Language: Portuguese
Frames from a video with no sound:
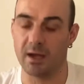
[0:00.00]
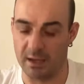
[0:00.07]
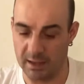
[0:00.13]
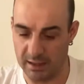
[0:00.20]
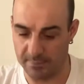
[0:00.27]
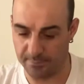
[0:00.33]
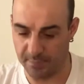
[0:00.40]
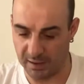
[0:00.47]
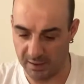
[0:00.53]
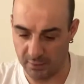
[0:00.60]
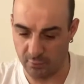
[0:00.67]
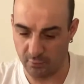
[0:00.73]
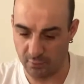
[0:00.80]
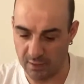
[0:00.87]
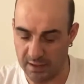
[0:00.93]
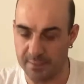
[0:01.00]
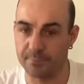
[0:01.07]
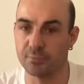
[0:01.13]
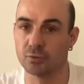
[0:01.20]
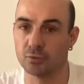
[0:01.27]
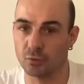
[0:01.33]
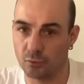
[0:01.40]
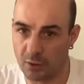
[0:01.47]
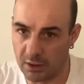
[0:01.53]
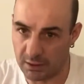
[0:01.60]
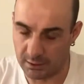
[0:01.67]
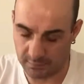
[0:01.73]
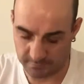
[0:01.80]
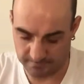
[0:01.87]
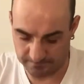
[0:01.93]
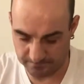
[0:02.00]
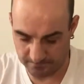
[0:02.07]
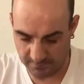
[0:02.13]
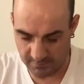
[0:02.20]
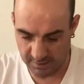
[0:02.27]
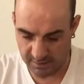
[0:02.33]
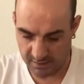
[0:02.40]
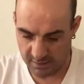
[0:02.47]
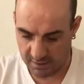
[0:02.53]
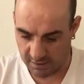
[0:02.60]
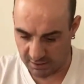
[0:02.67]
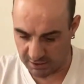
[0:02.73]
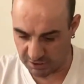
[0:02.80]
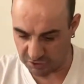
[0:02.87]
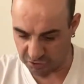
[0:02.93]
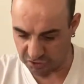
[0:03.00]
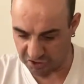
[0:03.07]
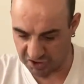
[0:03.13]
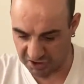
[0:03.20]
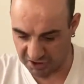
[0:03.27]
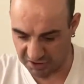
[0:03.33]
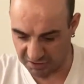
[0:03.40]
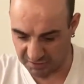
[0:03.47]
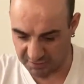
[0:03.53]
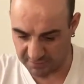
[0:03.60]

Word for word: é pago a Portugal. Que diz o seguinte,